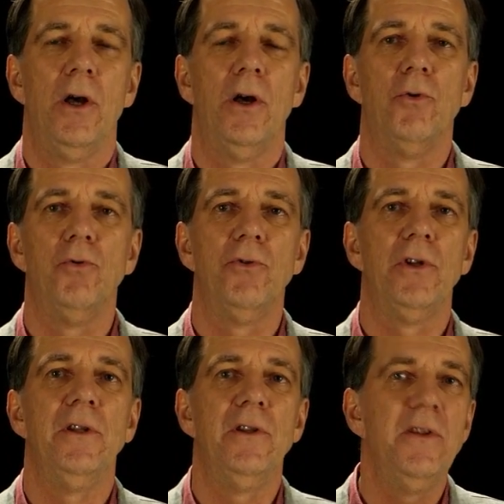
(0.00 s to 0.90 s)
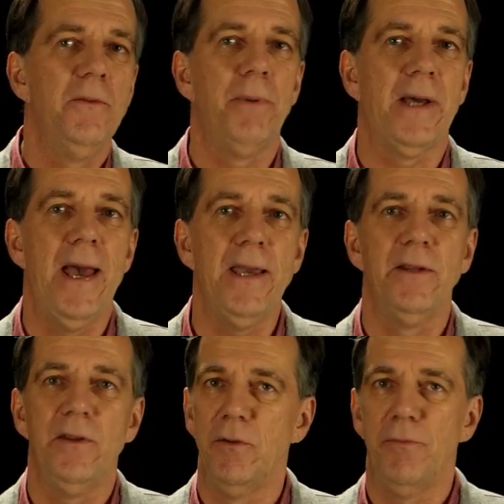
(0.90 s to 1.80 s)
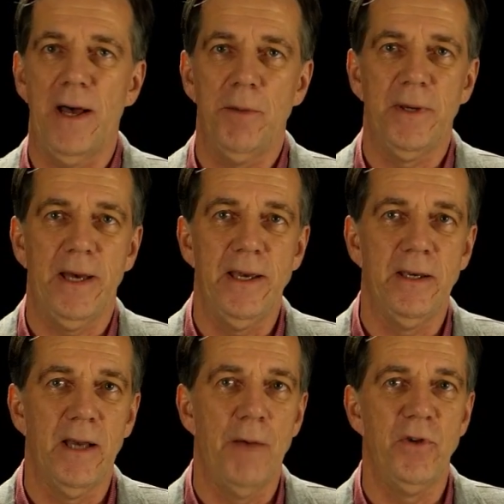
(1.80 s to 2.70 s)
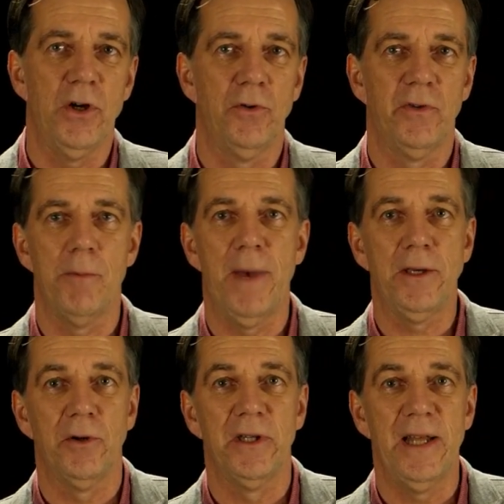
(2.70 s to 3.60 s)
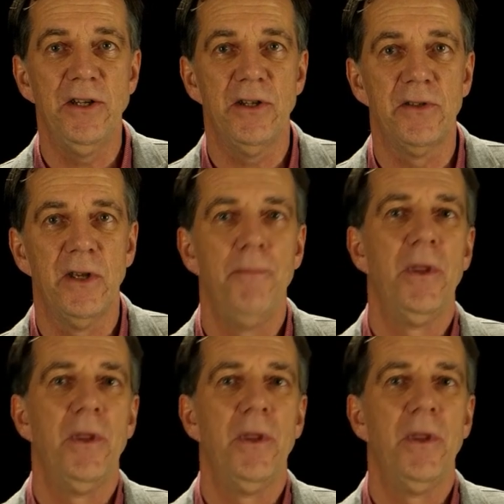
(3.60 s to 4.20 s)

Äh, und in diesen Bereichen, in diesen Fachbereichen haben wir auch unsere Micro-Credentials.